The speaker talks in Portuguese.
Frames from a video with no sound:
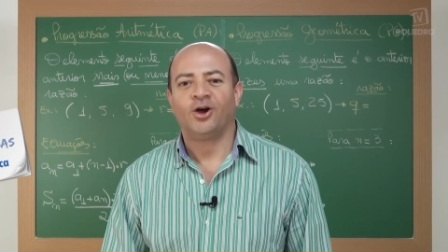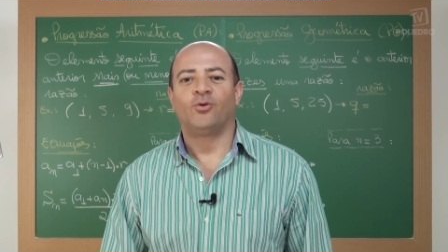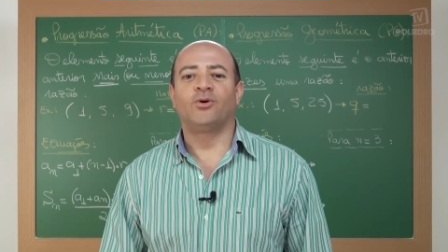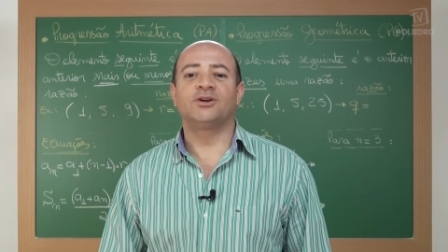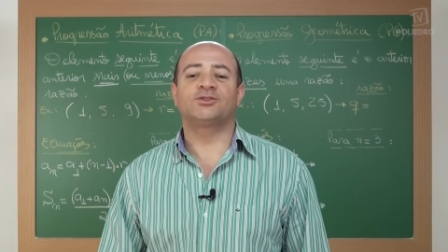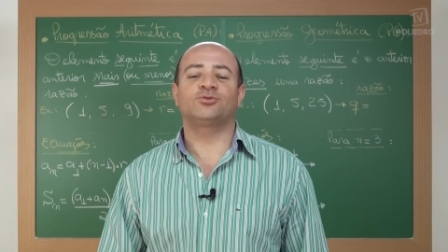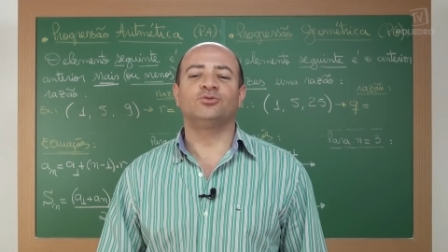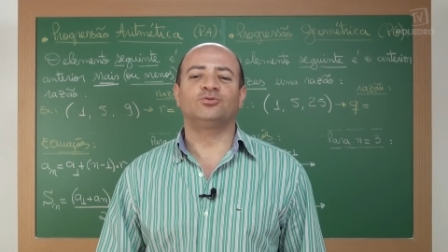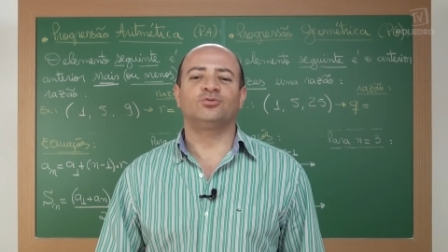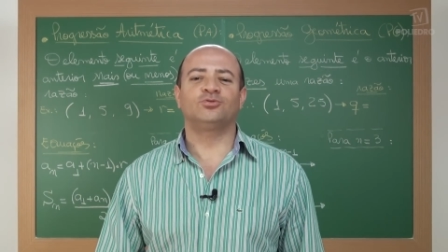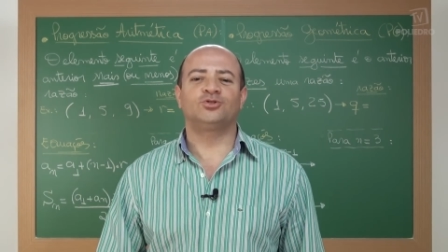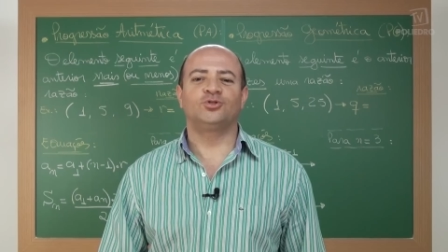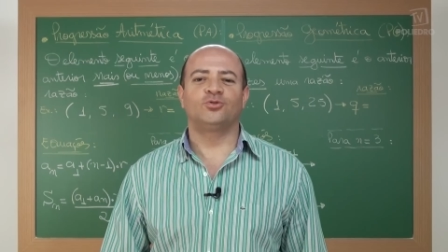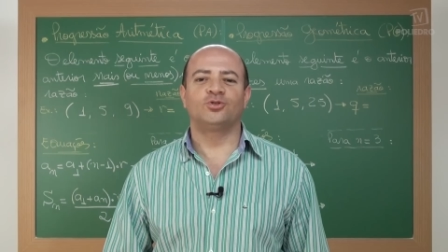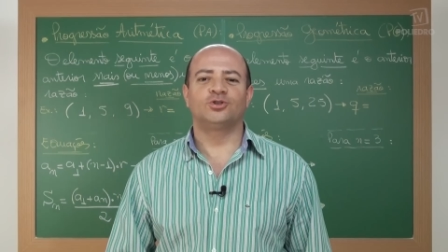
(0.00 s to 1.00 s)
O assunto
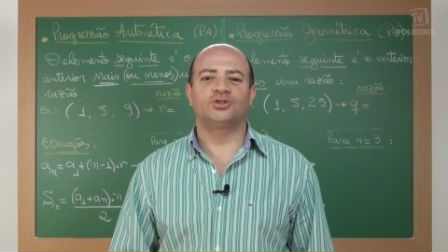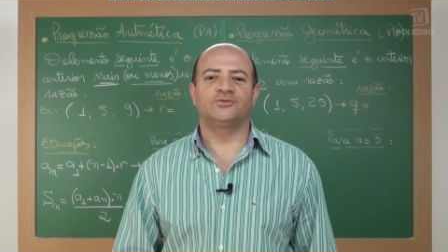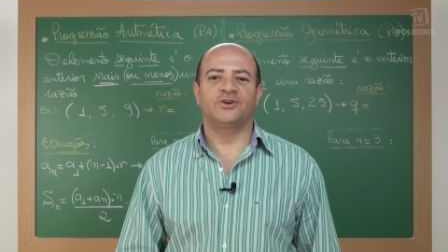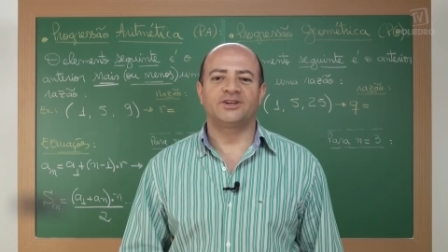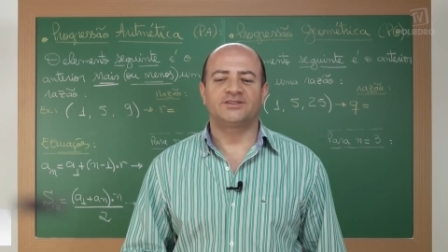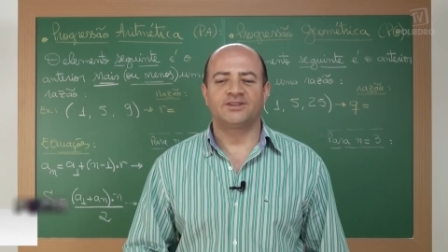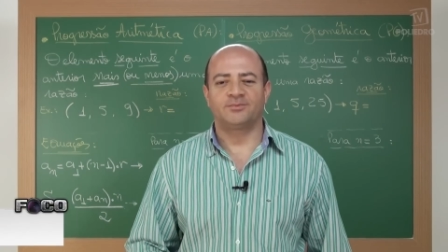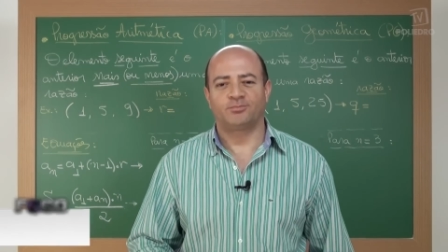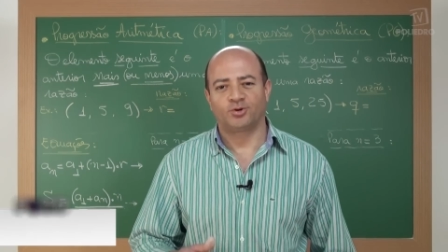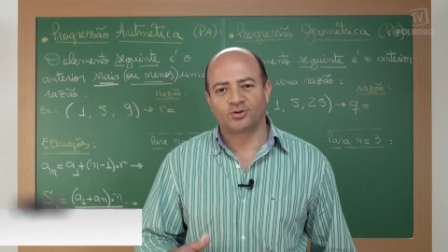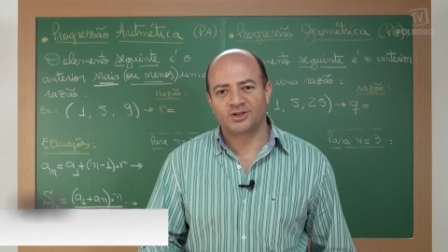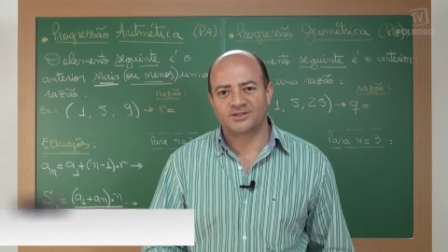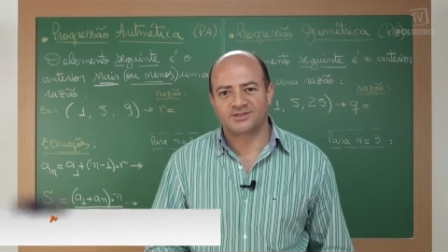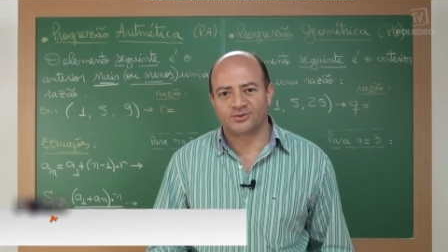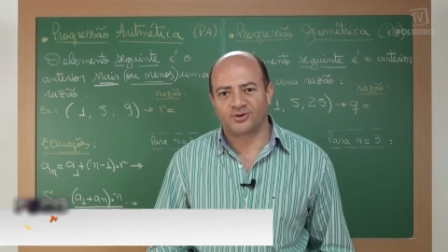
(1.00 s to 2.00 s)
de hoje vai ser
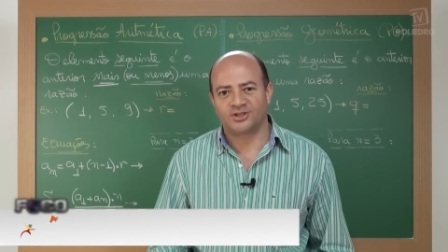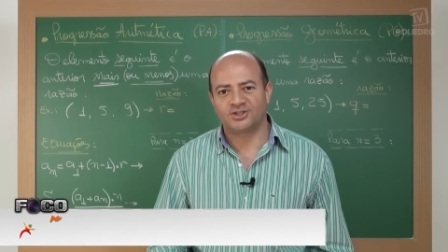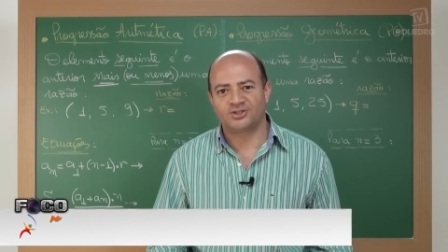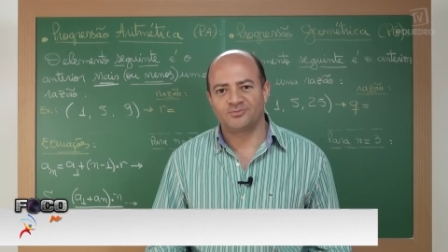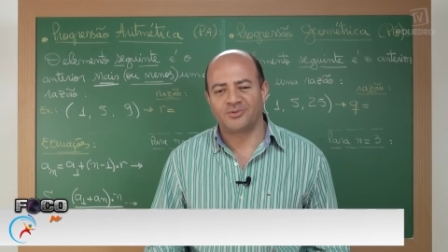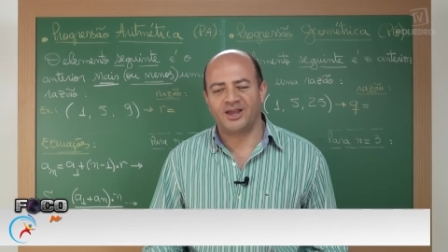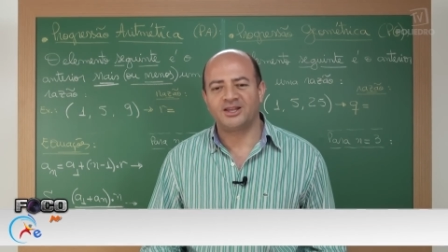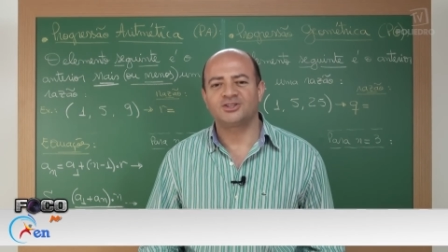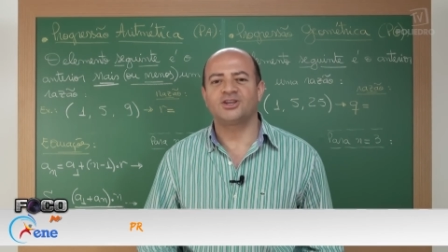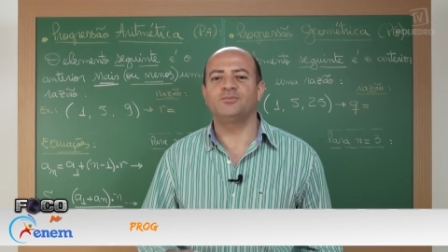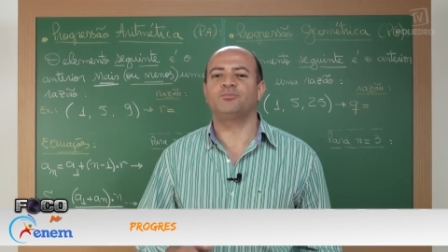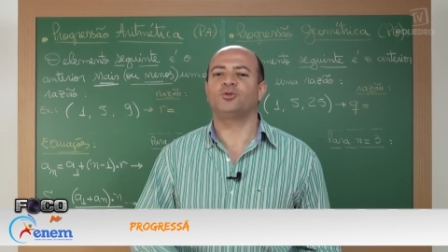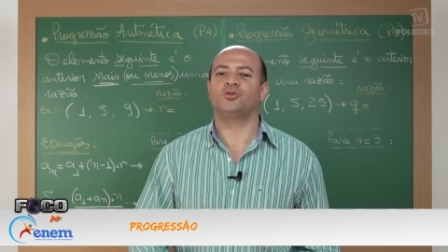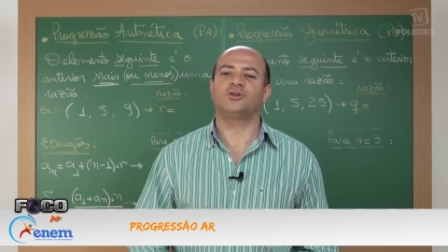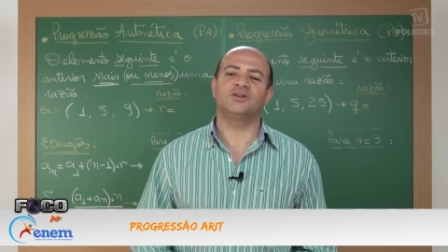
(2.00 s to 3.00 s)
progressão aritmética e
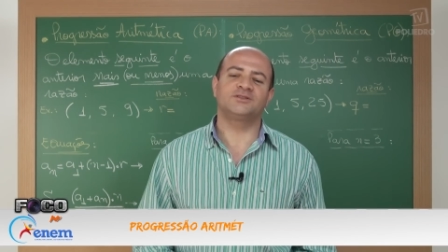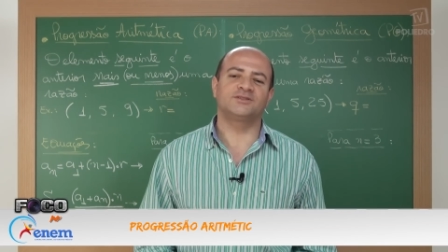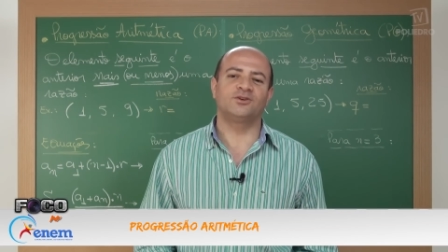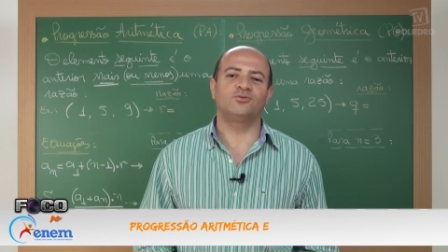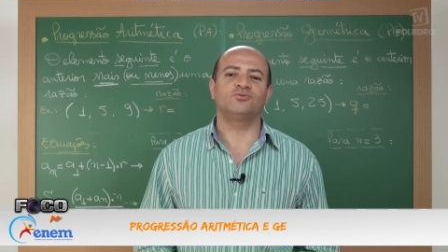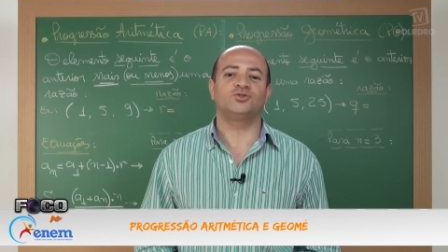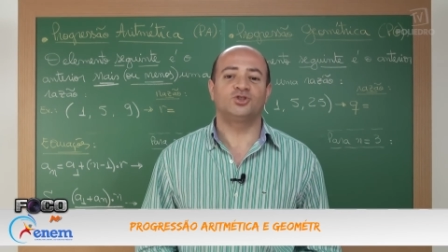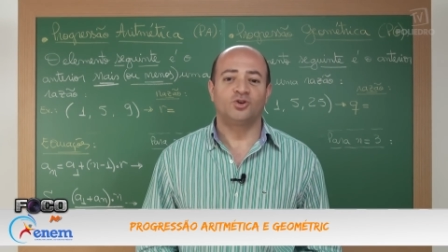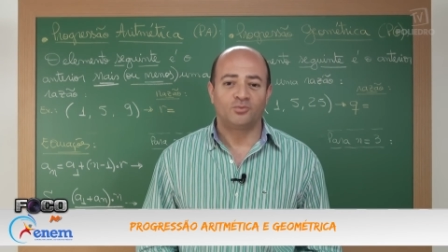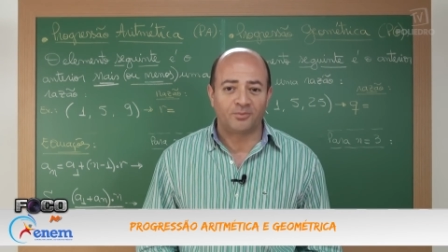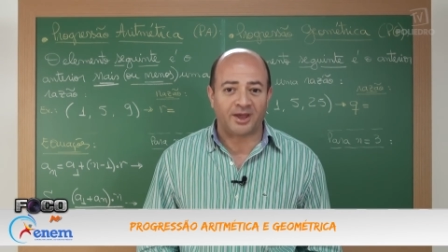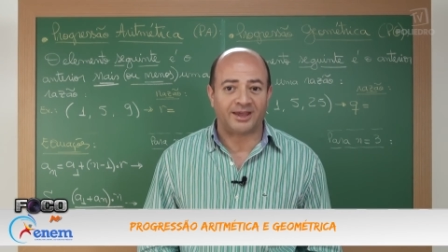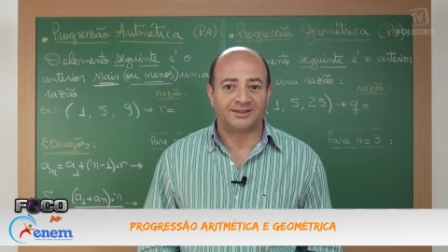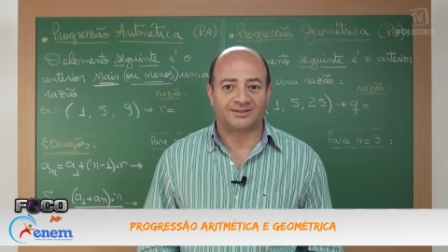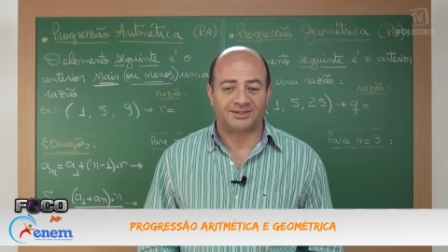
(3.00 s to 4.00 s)
progressão
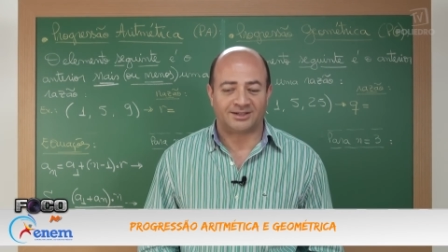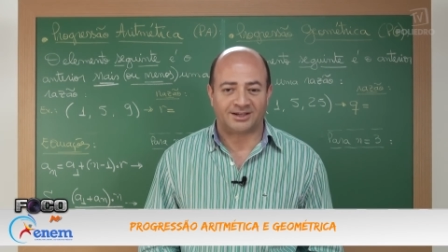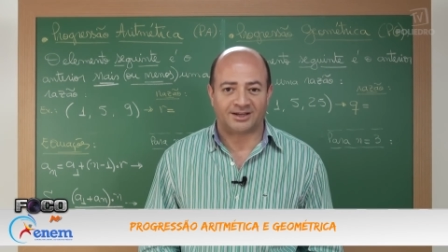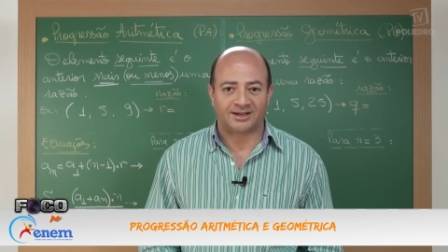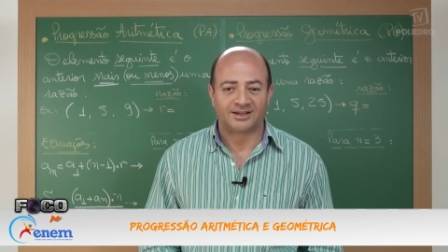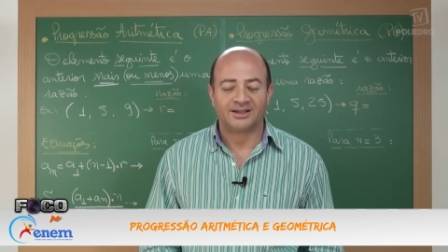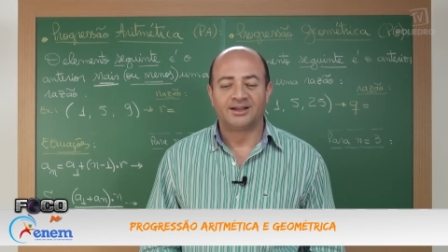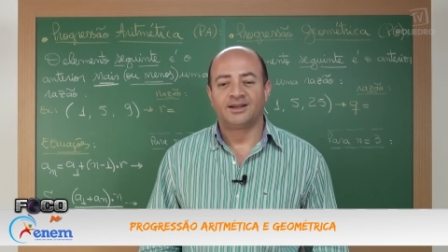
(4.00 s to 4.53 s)
geométrica.